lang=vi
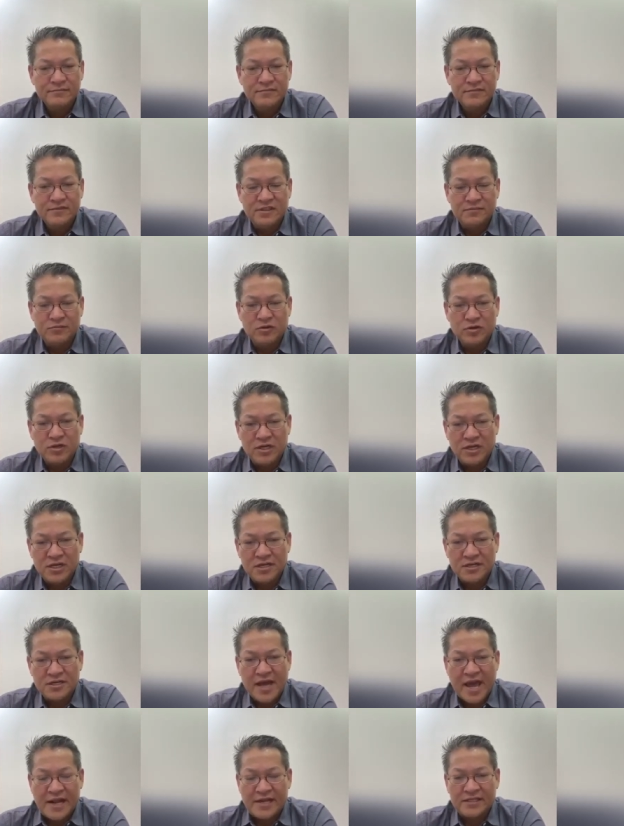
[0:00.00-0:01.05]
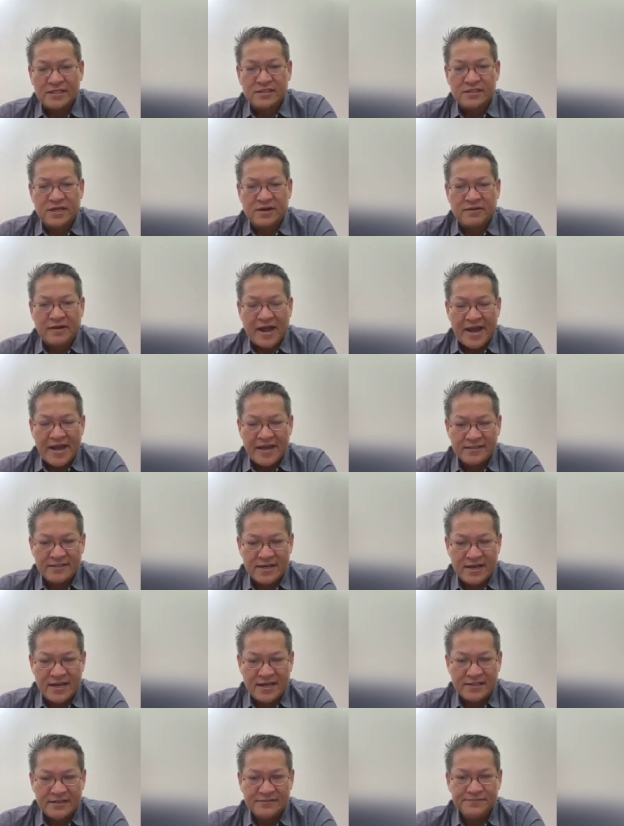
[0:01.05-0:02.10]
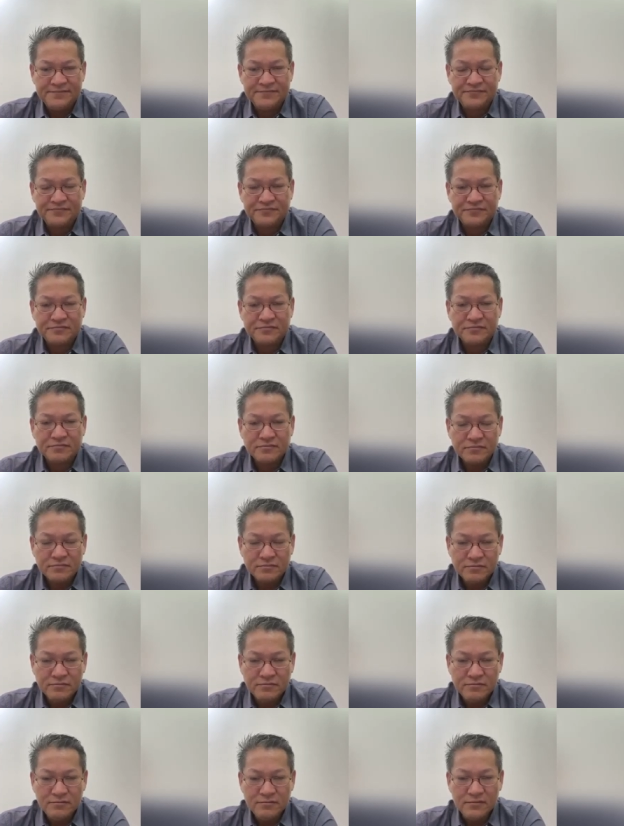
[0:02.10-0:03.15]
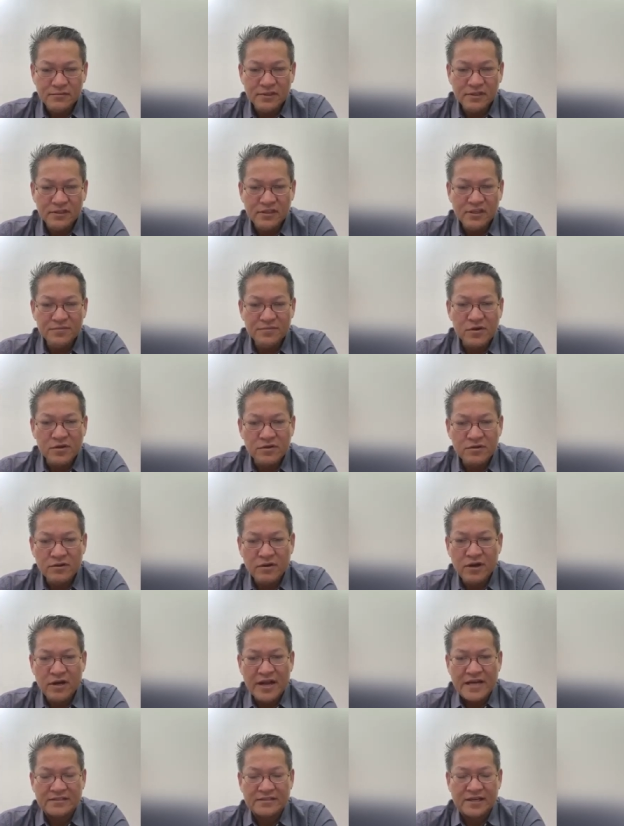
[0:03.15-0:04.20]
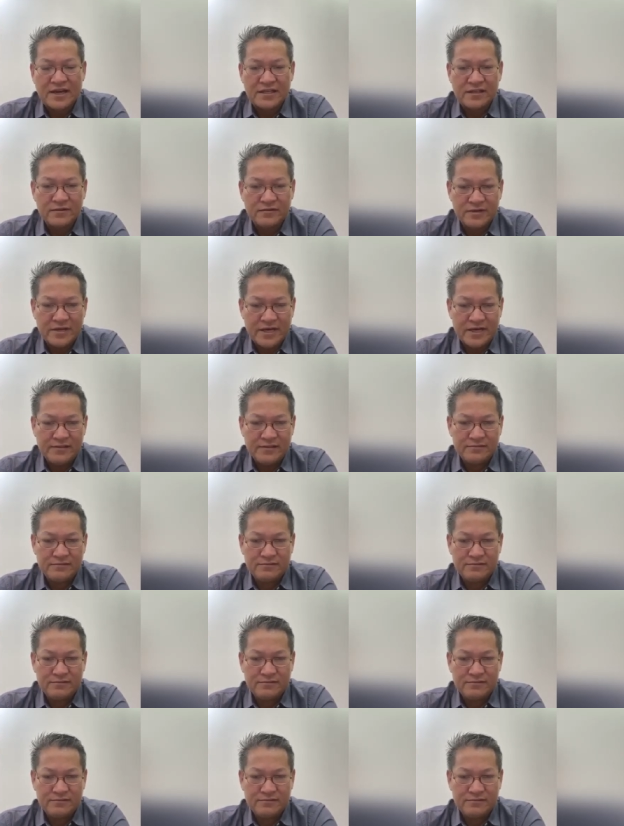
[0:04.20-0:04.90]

chỉ bộc lực đại thạch kè sờ lạnh chỉ bộc côn là sờ lạnh chỗ này